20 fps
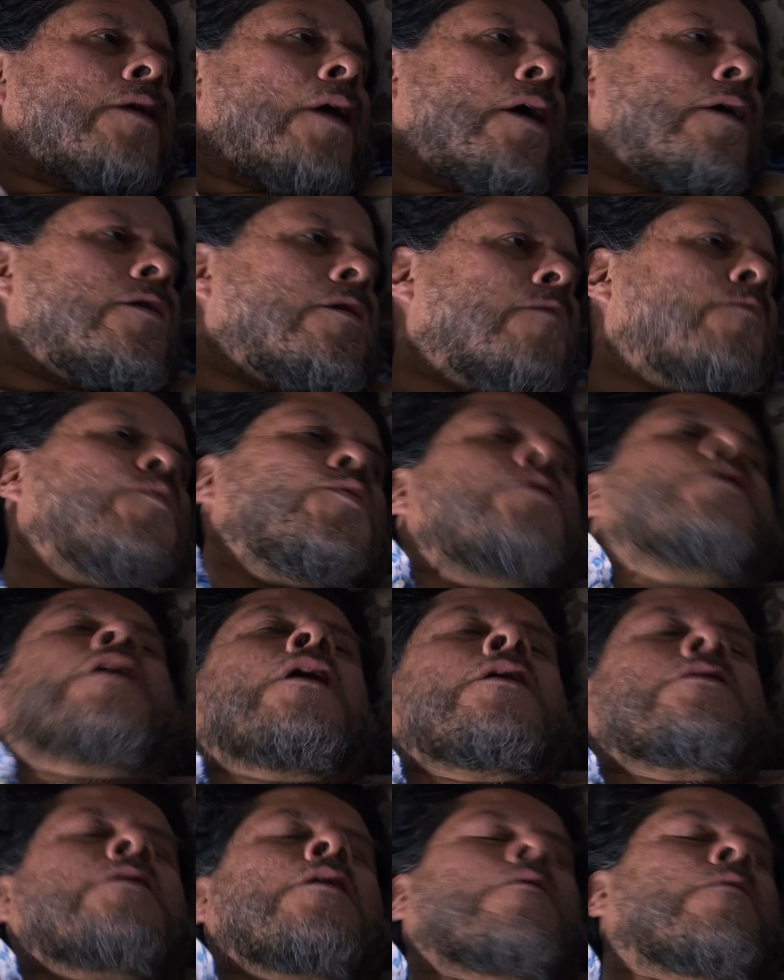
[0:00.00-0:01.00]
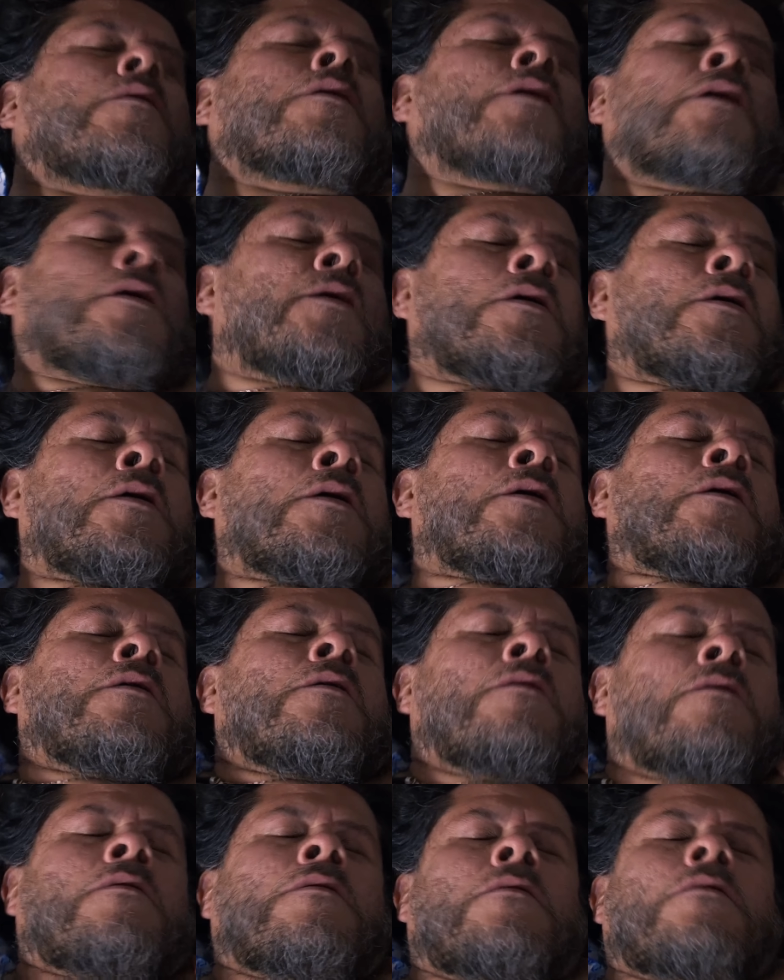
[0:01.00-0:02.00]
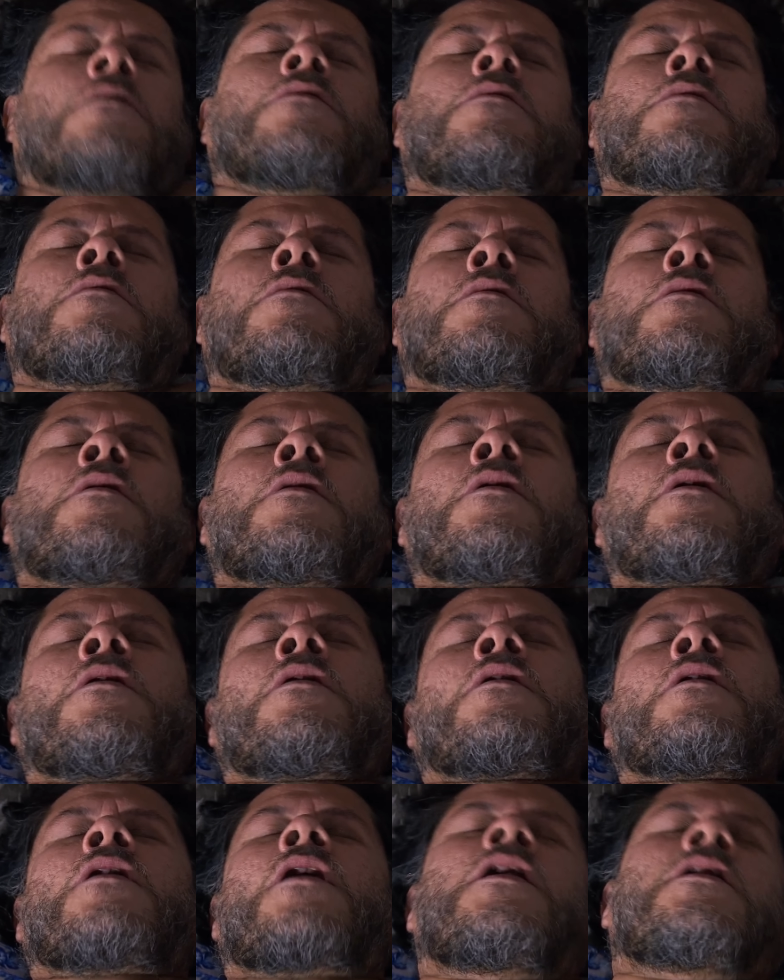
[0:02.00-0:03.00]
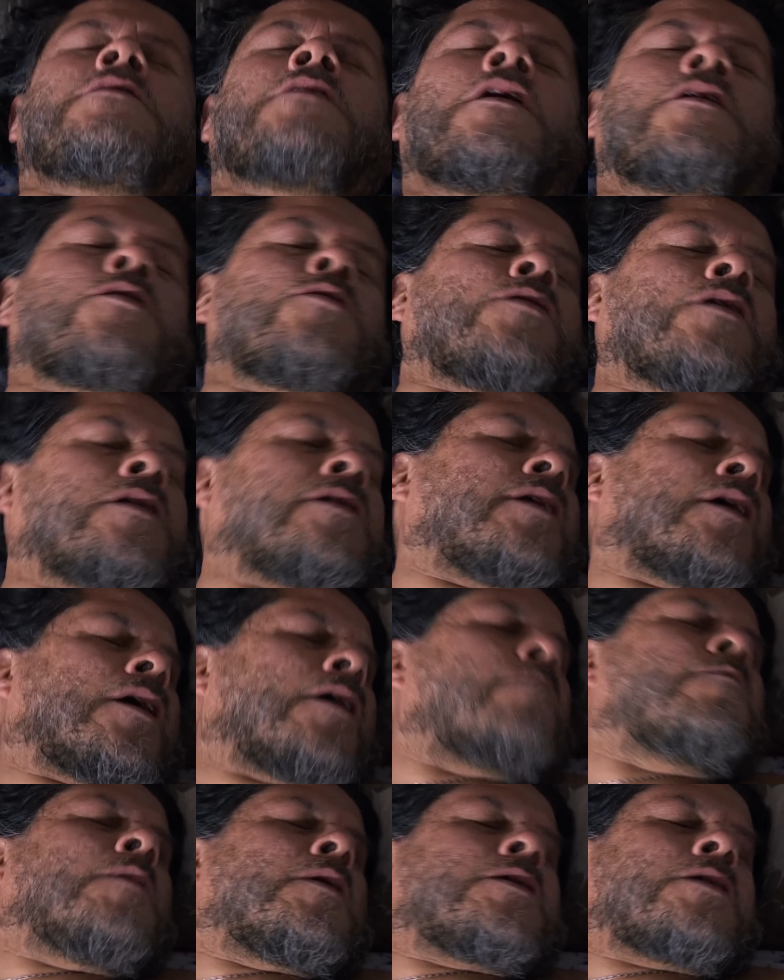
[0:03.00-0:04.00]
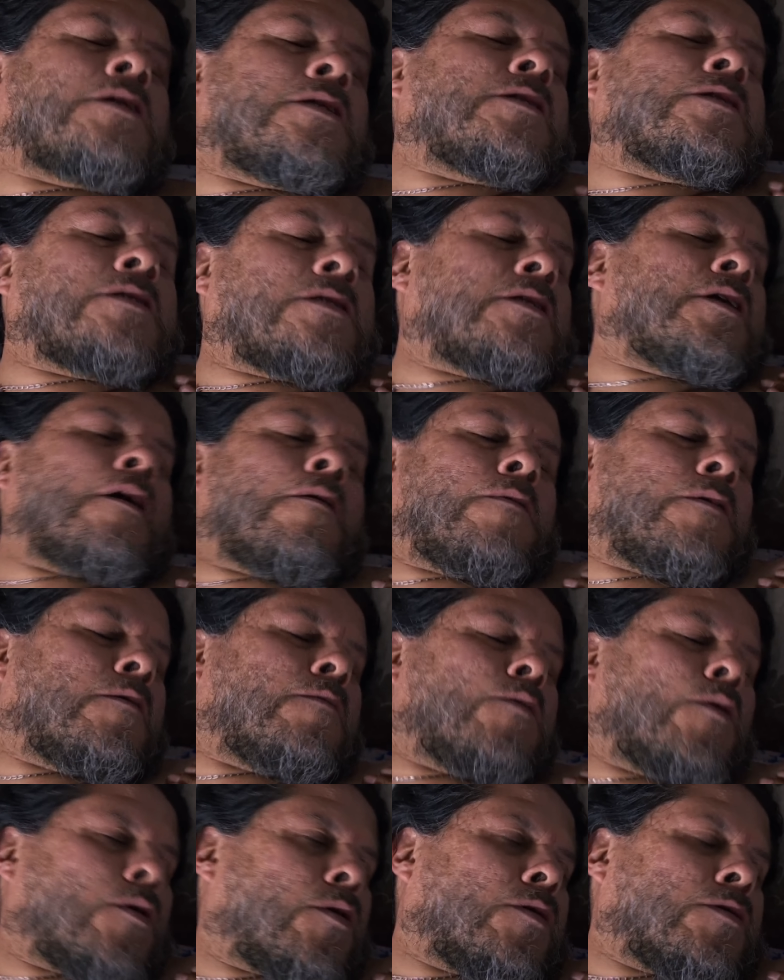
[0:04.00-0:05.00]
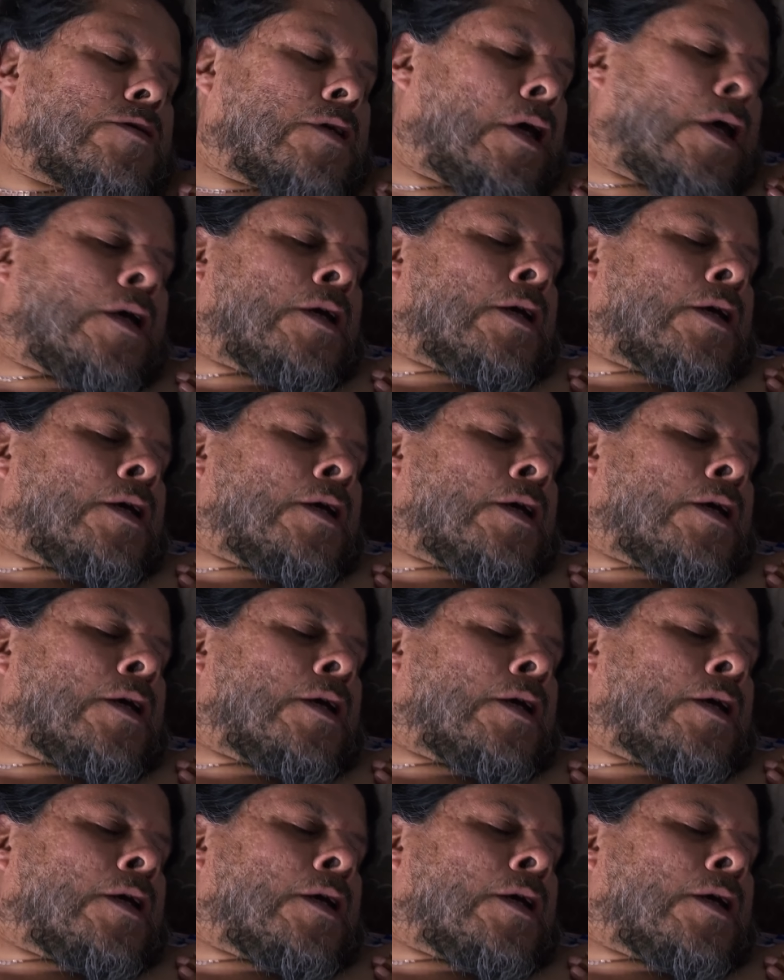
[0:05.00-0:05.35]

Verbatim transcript: nadie puede saber. El nieto del Teca Martín está vivo, Rosa.